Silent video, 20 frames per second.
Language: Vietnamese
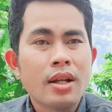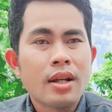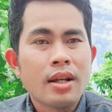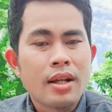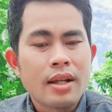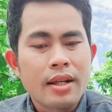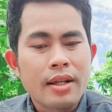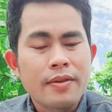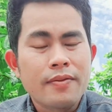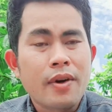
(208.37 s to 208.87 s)

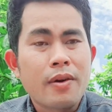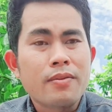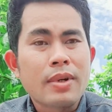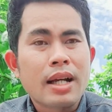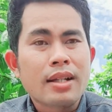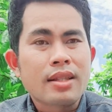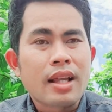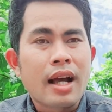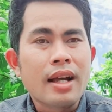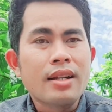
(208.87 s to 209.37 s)
Thì Phong
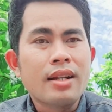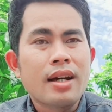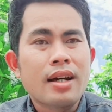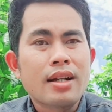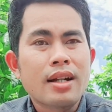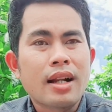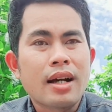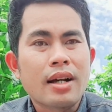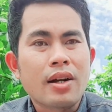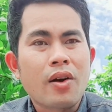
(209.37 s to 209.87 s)
đăng tải
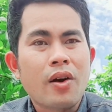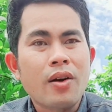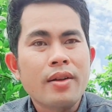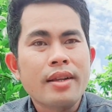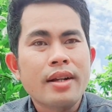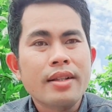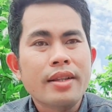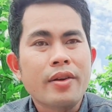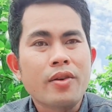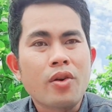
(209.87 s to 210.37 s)
lên là có
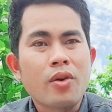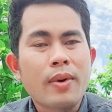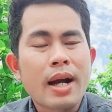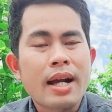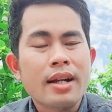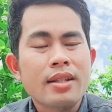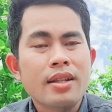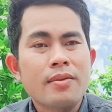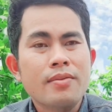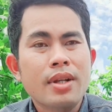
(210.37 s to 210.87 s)
rất nhiều cô
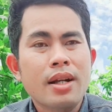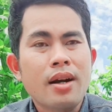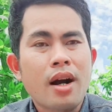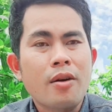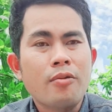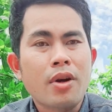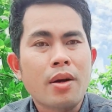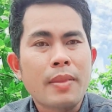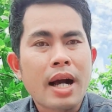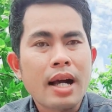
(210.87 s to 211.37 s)
bác giống như ở
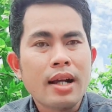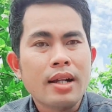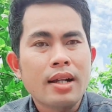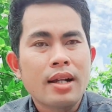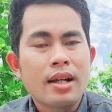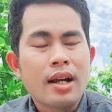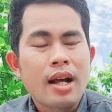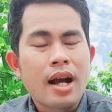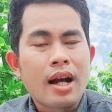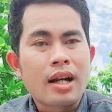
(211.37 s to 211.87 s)
ngoài Bắc
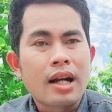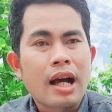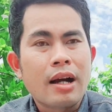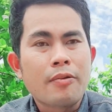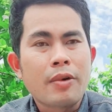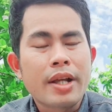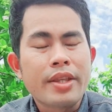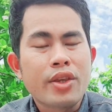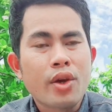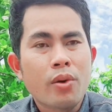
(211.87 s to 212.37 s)
hoặc là
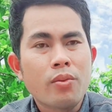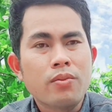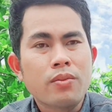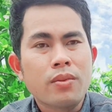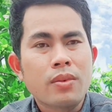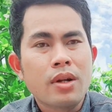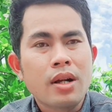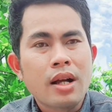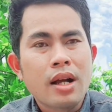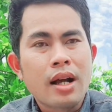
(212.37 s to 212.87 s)
ngoài Trung,
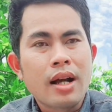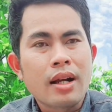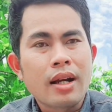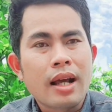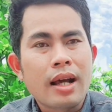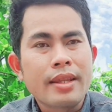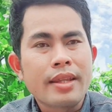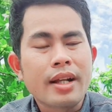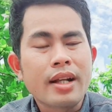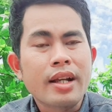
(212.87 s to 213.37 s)
hoặc
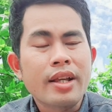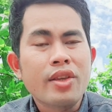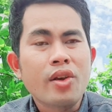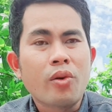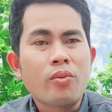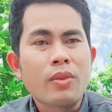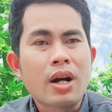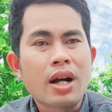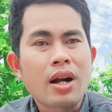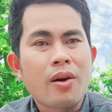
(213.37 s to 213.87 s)
là những cái
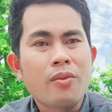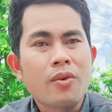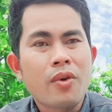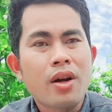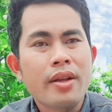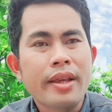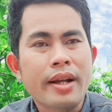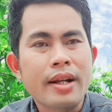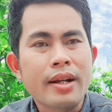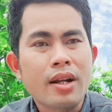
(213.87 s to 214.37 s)
vùng mà không
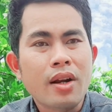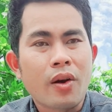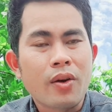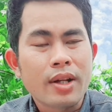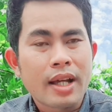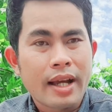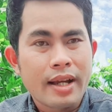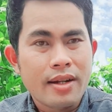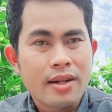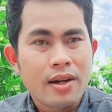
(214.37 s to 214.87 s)
có những cái loại
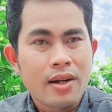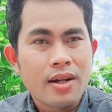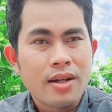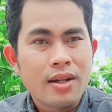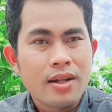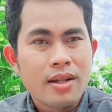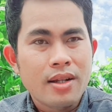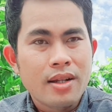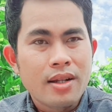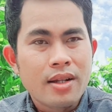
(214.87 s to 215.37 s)
cây đó,
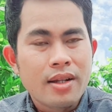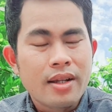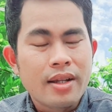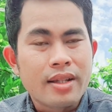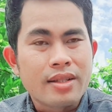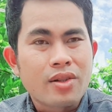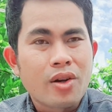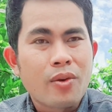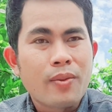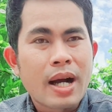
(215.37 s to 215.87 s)

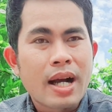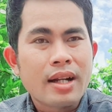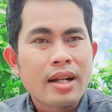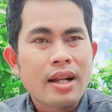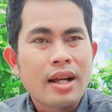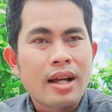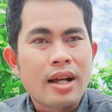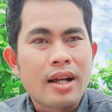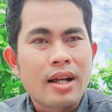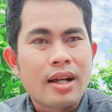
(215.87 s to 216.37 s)
thì cô bác
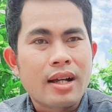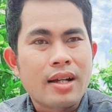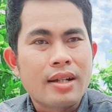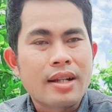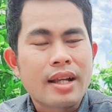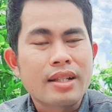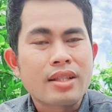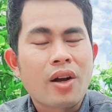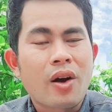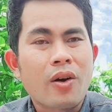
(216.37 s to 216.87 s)
là
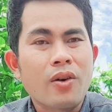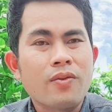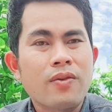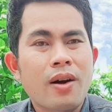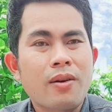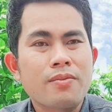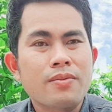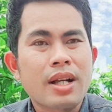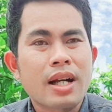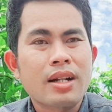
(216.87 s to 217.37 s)
điện thoại
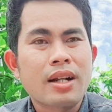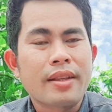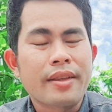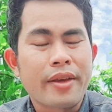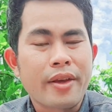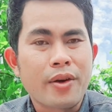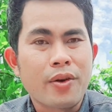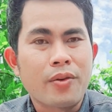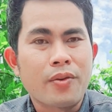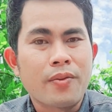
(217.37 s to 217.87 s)
Phong rất là nhiều,